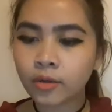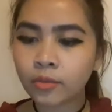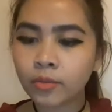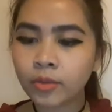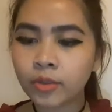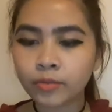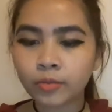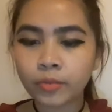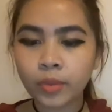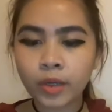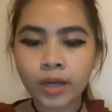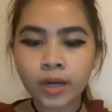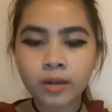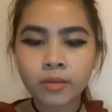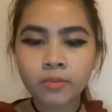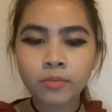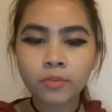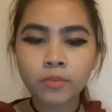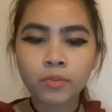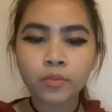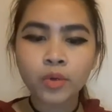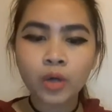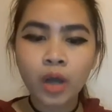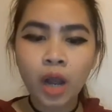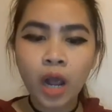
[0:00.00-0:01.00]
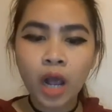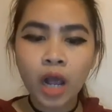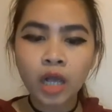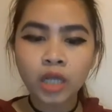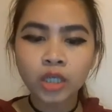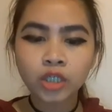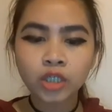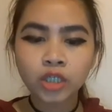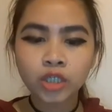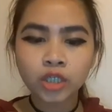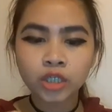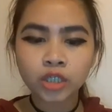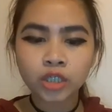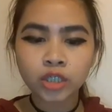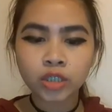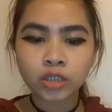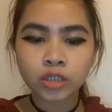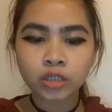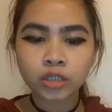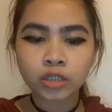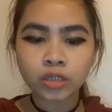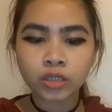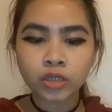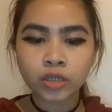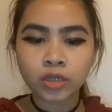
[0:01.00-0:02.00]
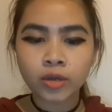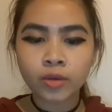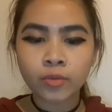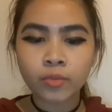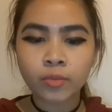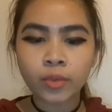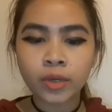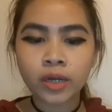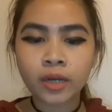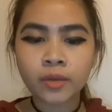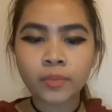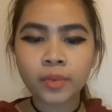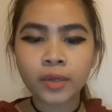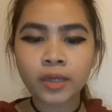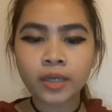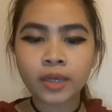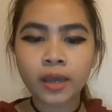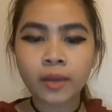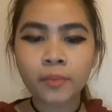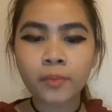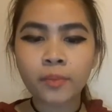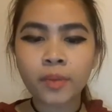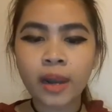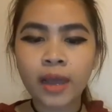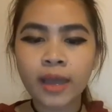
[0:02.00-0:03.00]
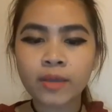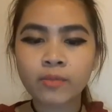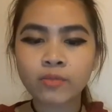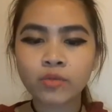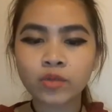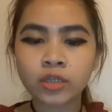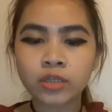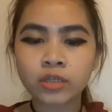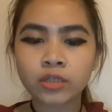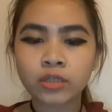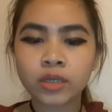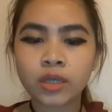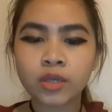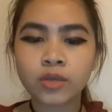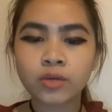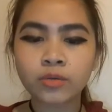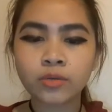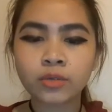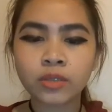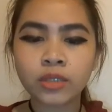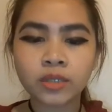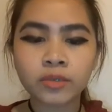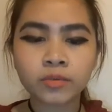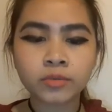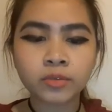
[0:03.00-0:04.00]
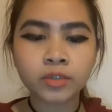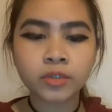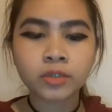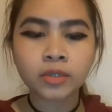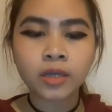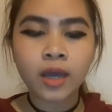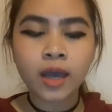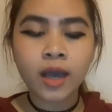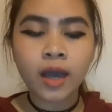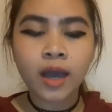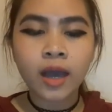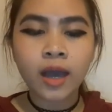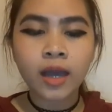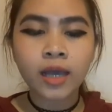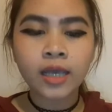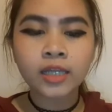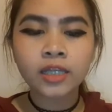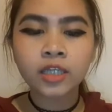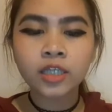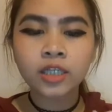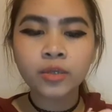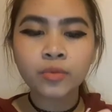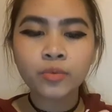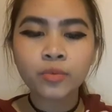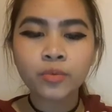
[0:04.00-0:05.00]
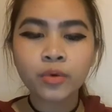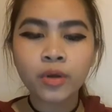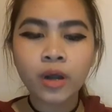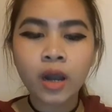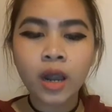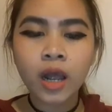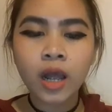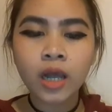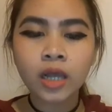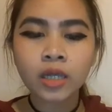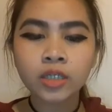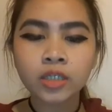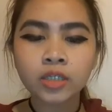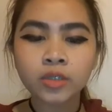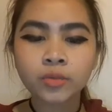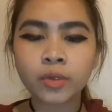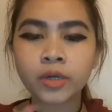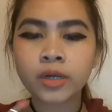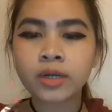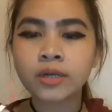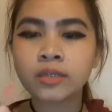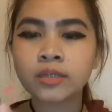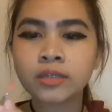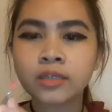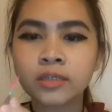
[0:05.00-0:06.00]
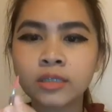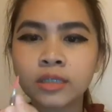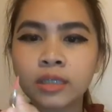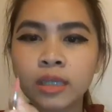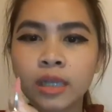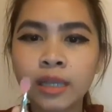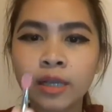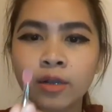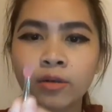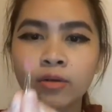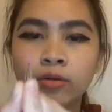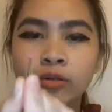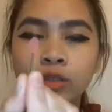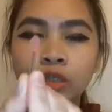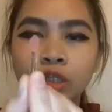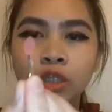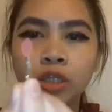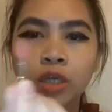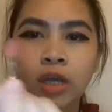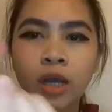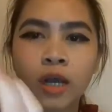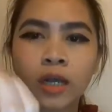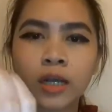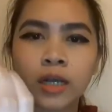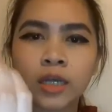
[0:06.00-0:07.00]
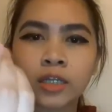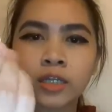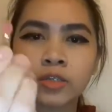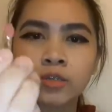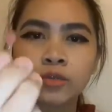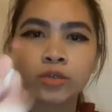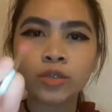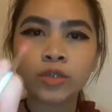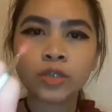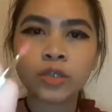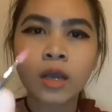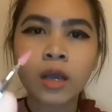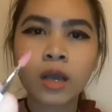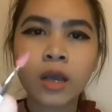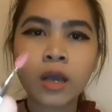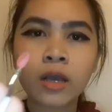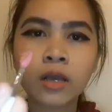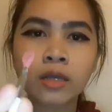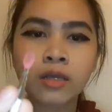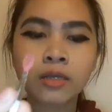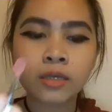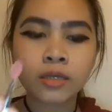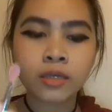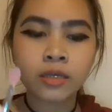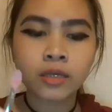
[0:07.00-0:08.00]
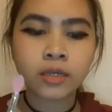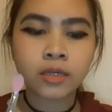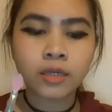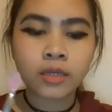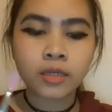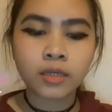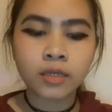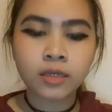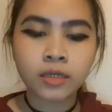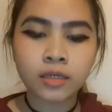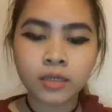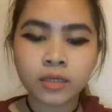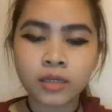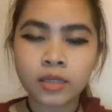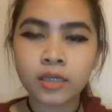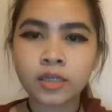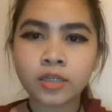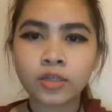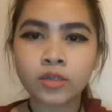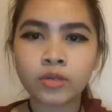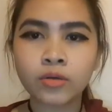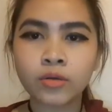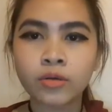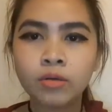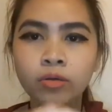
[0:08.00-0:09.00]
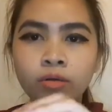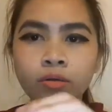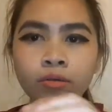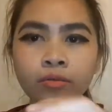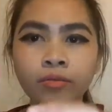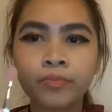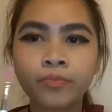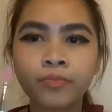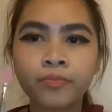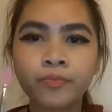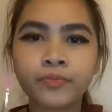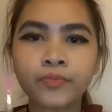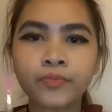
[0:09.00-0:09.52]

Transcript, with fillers: ano ba, parang brush, para pag i-apply mo siya sa iyong lips. Ay, hindi siya brush, parang silicone siya, ganito siya, ganito.